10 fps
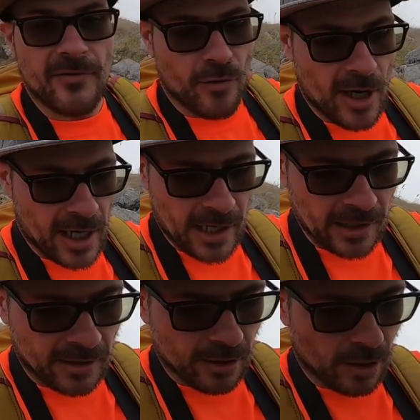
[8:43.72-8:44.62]
es
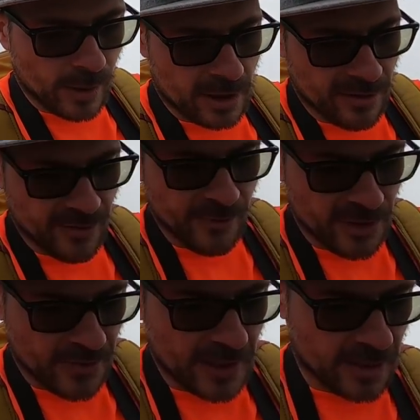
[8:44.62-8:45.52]
hervorragend. Ich habe jetzt schon
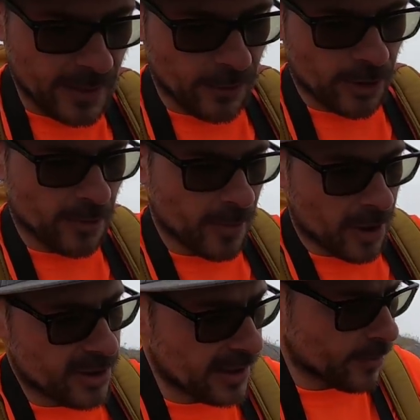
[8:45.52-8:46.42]
25 Minuten
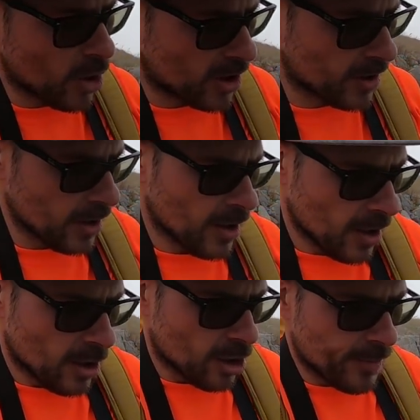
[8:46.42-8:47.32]
Pause gemacht,
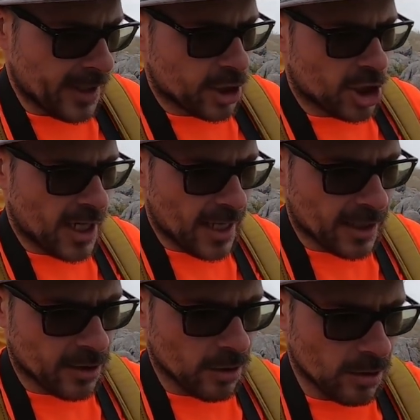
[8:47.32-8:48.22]
habe mich
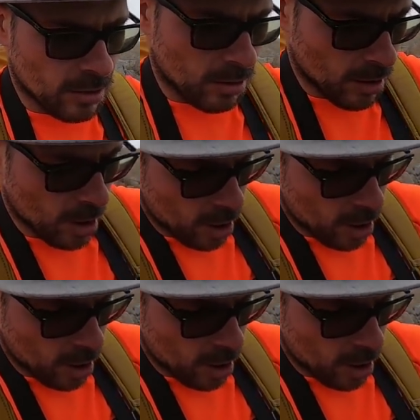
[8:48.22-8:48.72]
gestärkt und